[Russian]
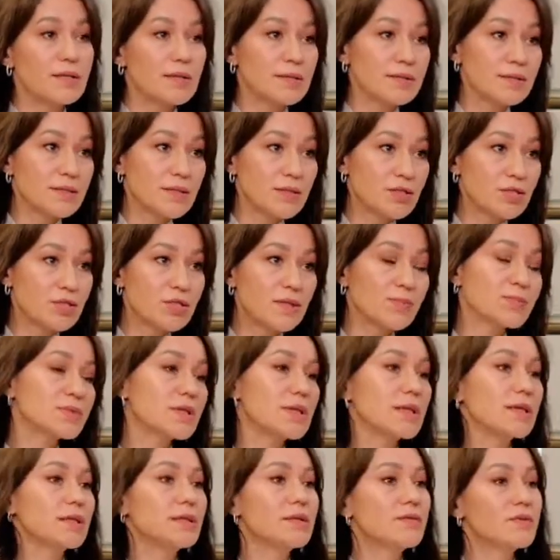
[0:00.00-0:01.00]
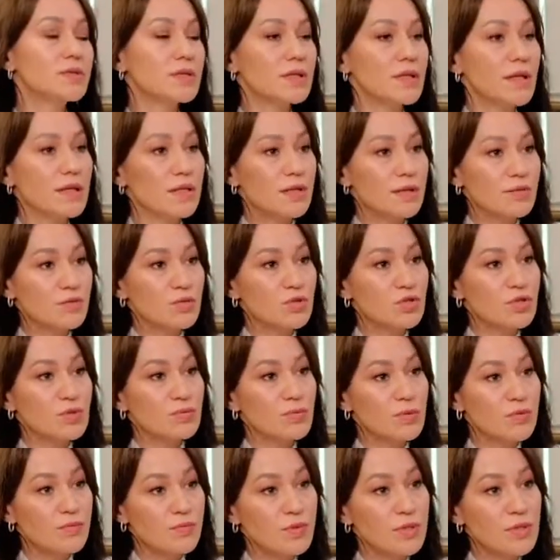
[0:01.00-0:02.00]
назначит обследование для того,
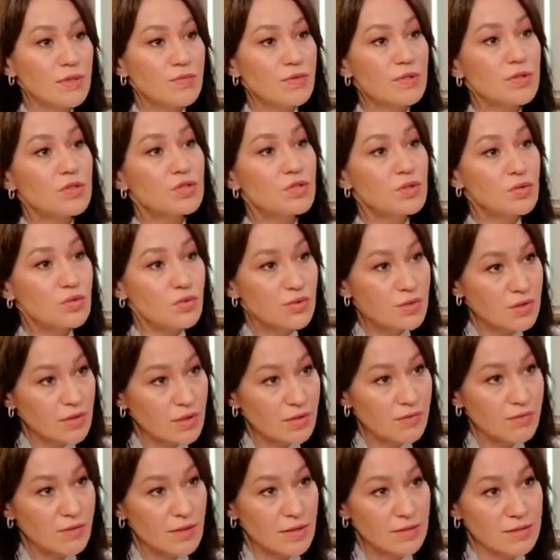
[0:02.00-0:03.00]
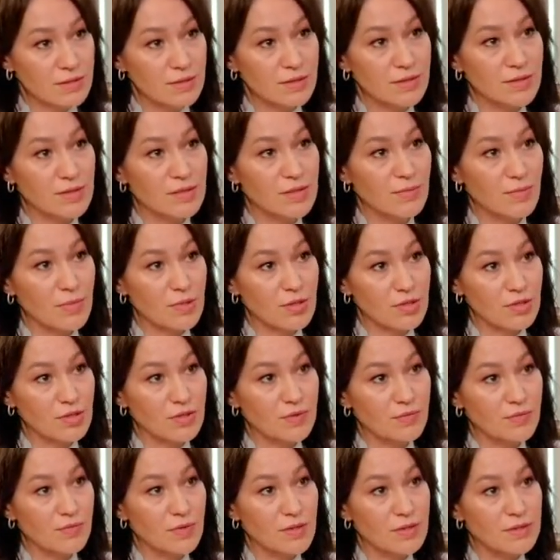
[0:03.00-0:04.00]
чтобы выявить, что скрывается за этим
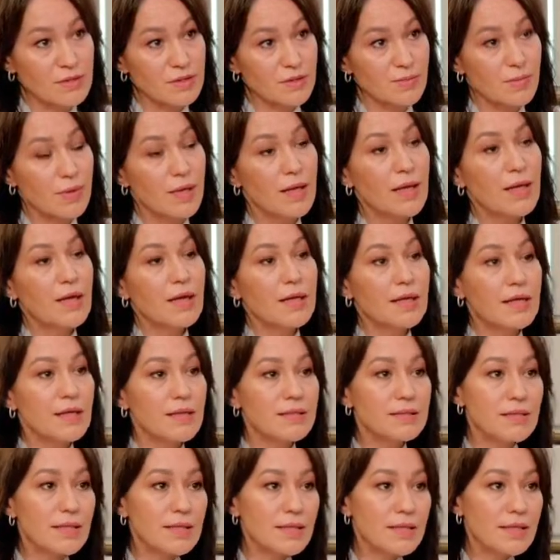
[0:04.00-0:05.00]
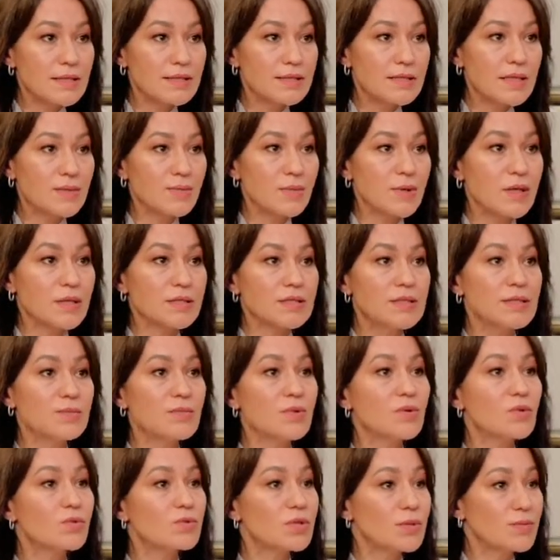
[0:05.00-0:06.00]
лишним весом. если есть
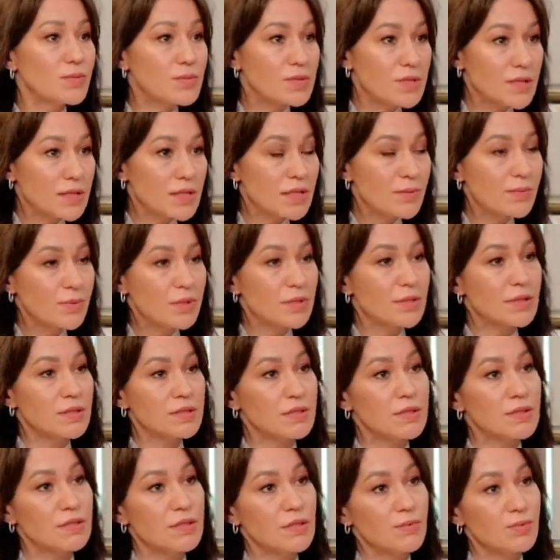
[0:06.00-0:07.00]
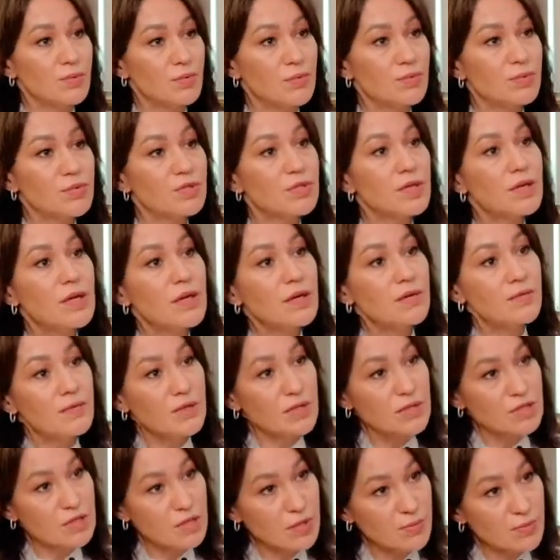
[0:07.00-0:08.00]
необходимо, он обязательно пригласит на помощь
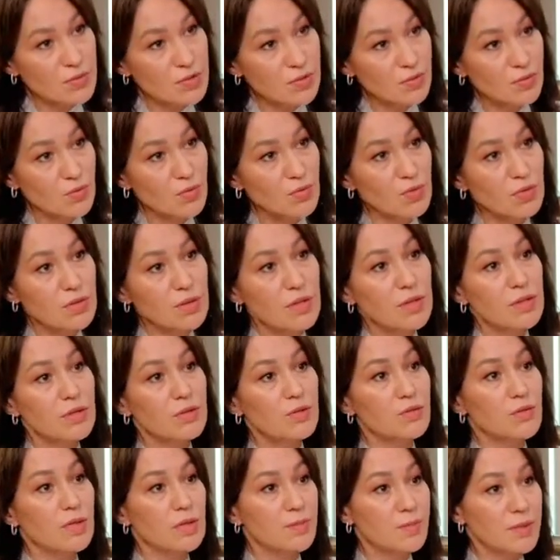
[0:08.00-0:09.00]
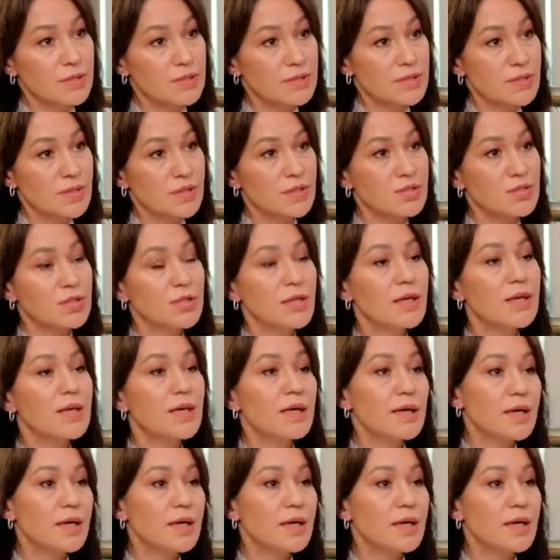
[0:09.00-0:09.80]
врача-психолога, который подскажет,